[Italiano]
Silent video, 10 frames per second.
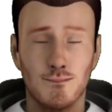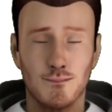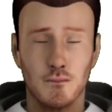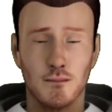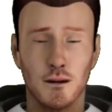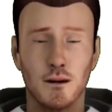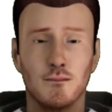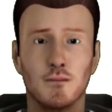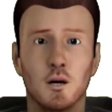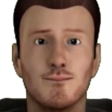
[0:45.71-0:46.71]

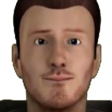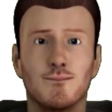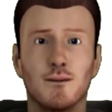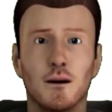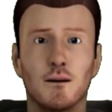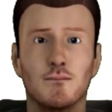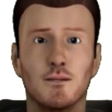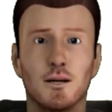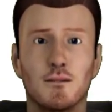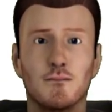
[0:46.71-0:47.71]
Silenzioso, senza
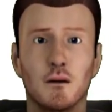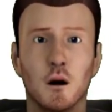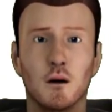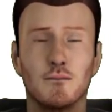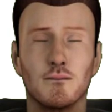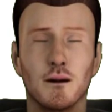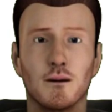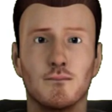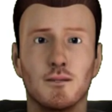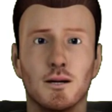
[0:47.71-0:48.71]
pezzi motorizzati o
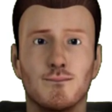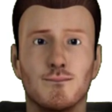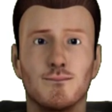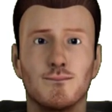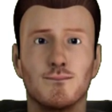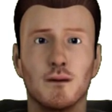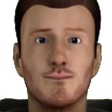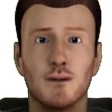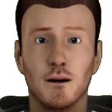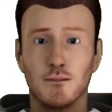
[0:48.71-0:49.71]
elettronici,
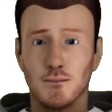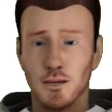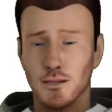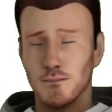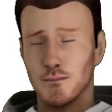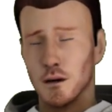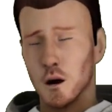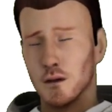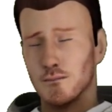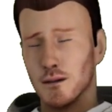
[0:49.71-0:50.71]
evita la fuoriuscita di
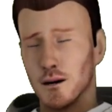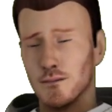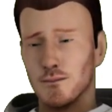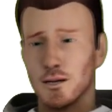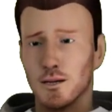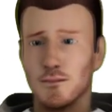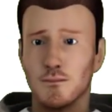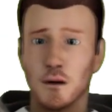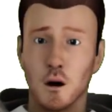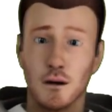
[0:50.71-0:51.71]
rifiuti e trattiene la
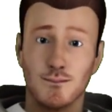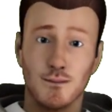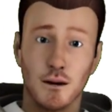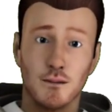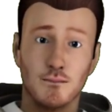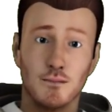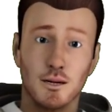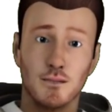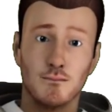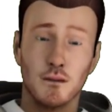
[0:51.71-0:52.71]
polvere inoltre è
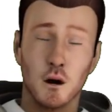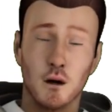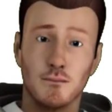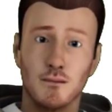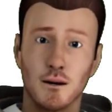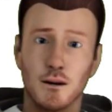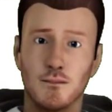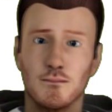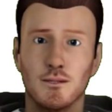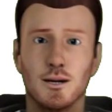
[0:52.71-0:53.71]
fornita di un
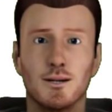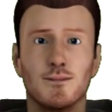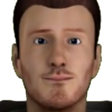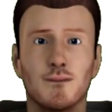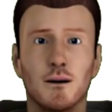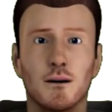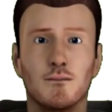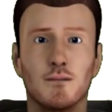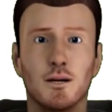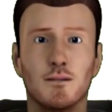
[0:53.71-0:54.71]
filtro in carbone
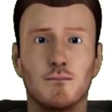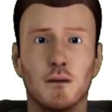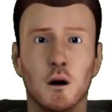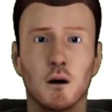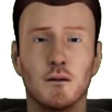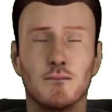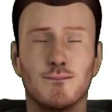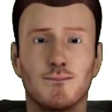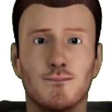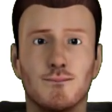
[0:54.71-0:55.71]
integrato che assorbe gli
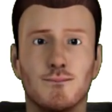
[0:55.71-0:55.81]
odori.